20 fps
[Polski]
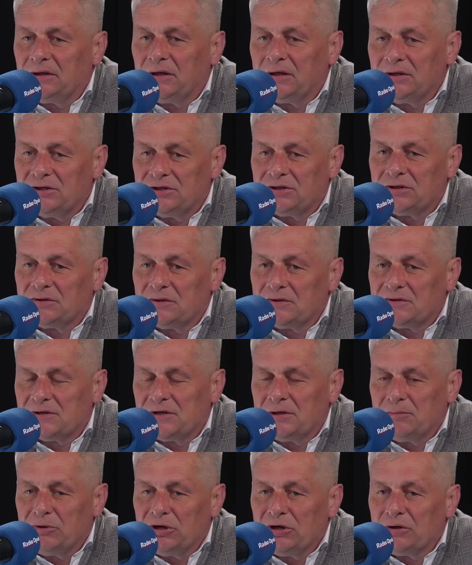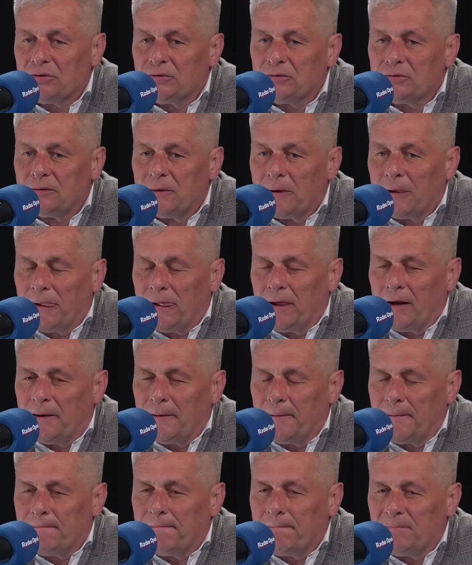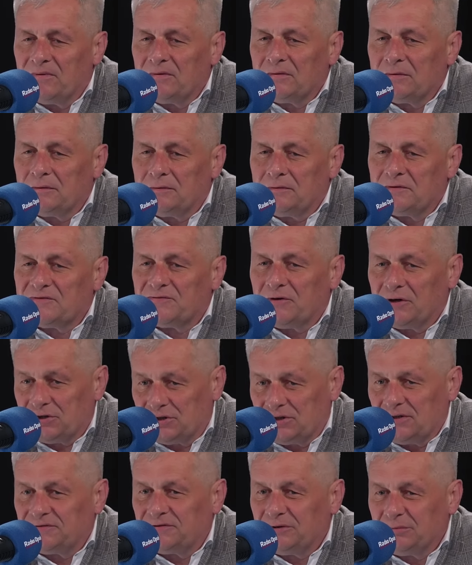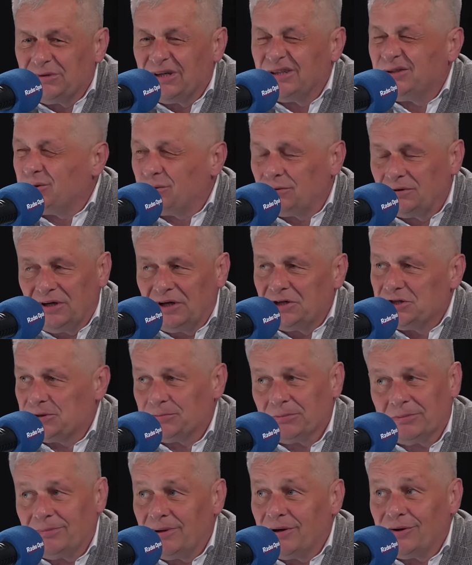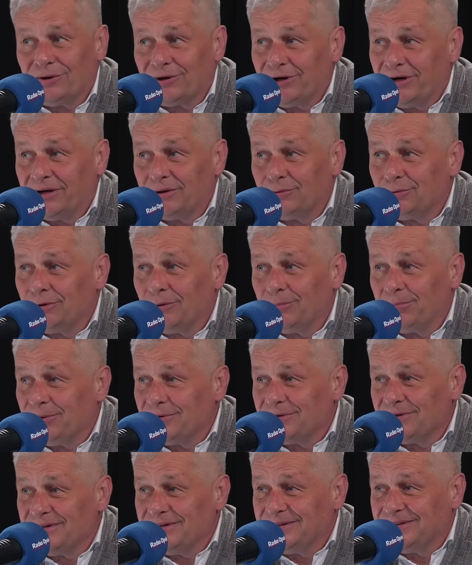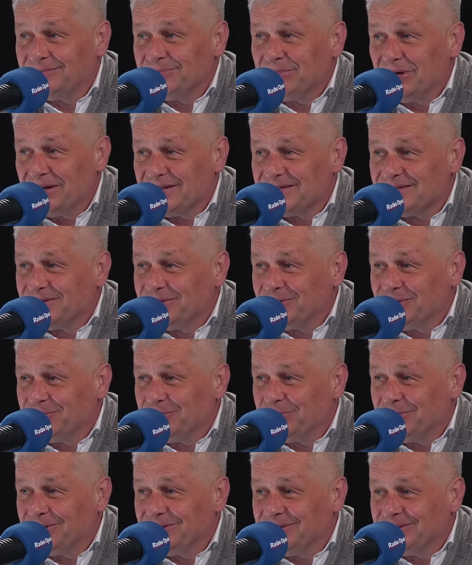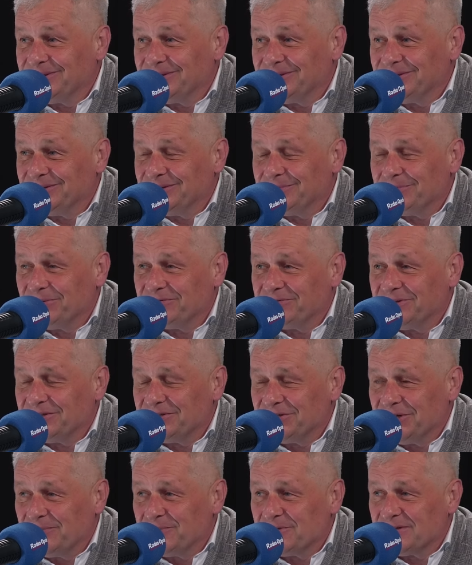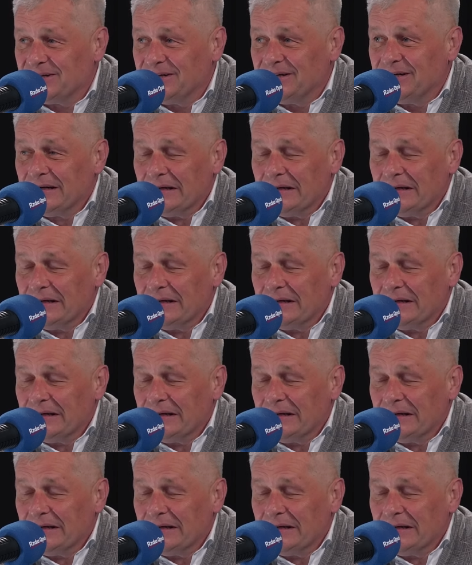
liście do Sejmiku, zwłaszcza w tym najtrudniejszym chyba okręgu Opole Miasto i Opole e, Powiat Ziemski.